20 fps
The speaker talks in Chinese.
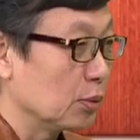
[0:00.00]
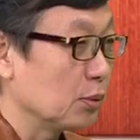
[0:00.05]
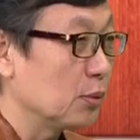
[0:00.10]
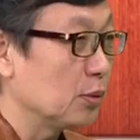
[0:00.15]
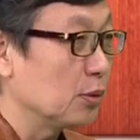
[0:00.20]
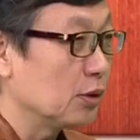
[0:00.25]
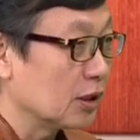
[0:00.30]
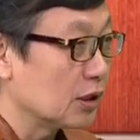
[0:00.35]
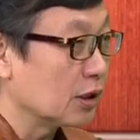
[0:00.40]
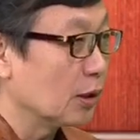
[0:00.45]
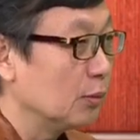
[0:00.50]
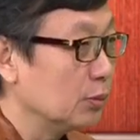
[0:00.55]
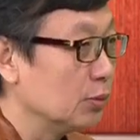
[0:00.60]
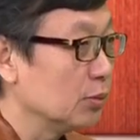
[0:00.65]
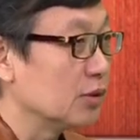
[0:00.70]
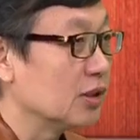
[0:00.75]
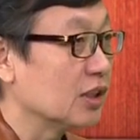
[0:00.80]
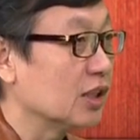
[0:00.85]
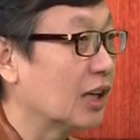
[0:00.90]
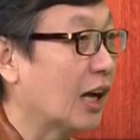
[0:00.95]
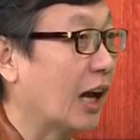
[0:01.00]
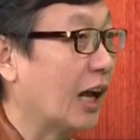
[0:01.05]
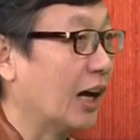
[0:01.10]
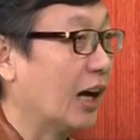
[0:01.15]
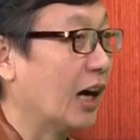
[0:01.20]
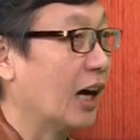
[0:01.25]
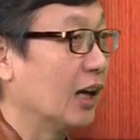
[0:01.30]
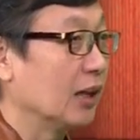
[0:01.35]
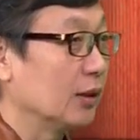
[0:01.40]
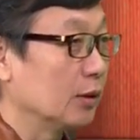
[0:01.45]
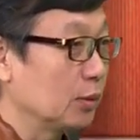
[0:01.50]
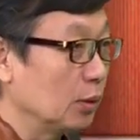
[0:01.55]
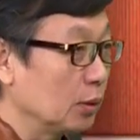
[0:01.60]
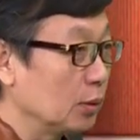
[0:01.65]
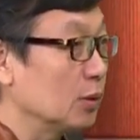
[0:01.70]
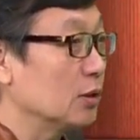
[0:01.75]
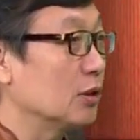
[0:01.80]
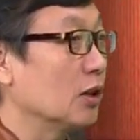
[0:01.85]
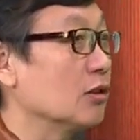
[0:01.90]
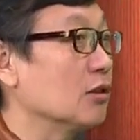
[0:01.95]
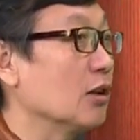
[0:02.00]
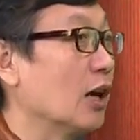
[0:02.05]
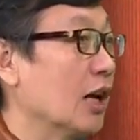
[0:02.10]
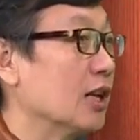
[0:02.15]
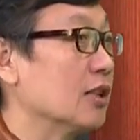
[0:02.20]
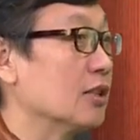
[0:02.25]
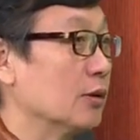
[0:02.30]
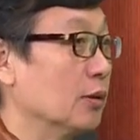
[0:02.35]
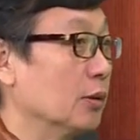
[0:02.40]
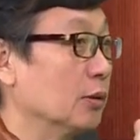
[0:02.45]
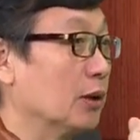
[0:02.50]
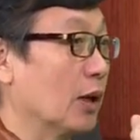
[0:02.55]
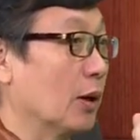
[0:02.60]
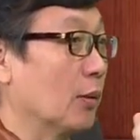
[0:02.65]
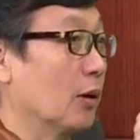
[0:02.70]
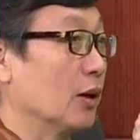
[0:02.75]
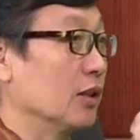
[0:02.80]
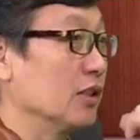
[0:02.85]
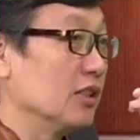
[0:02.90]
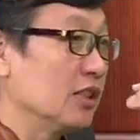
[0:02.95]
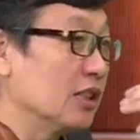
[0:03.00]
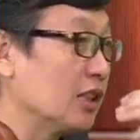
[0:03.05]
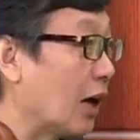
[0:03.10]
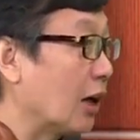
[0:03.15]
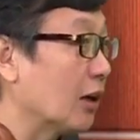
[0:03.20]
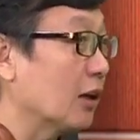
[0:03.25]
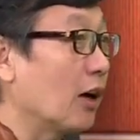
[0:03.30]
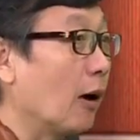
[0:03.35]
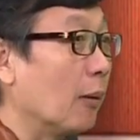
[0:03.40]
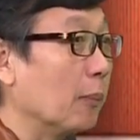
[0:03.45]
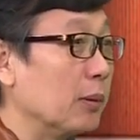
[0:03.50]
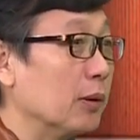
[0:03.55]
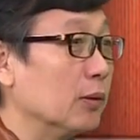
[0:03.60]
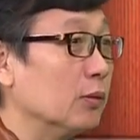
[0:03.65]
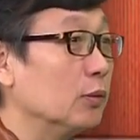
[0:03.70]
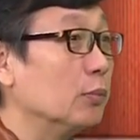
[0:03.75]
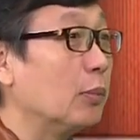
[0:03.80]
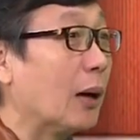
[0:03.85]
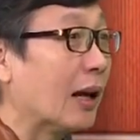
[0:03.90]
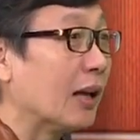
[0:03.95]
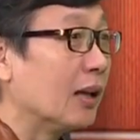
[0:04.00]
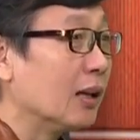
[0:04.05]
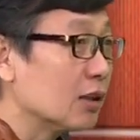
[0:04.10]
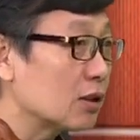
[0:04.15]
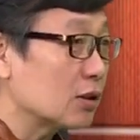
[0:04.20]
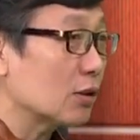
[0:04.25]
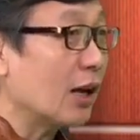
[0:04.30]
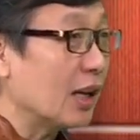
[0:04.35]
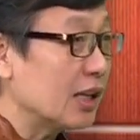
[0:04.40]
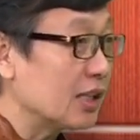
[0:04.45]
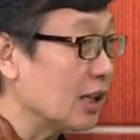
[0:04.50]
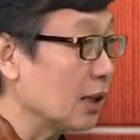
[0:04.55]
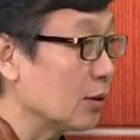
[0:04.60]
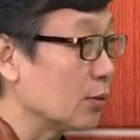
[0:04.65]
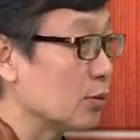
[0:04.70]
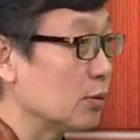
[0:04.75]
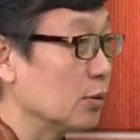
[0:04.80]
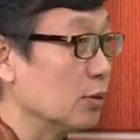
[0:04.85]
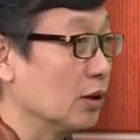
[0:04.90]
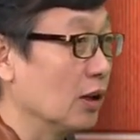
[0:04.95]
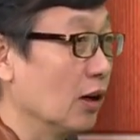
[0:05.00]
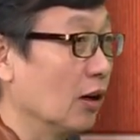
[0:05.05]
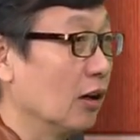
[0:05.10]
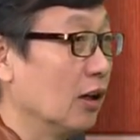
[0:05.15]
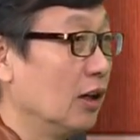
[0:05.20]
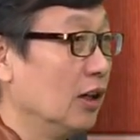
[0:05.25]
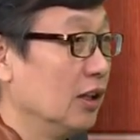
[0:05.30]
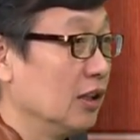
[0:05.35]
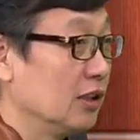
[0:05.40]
出去的这个物质感啊，多多少少还是有点关系。你拿港币五百，刷一下就去掉了。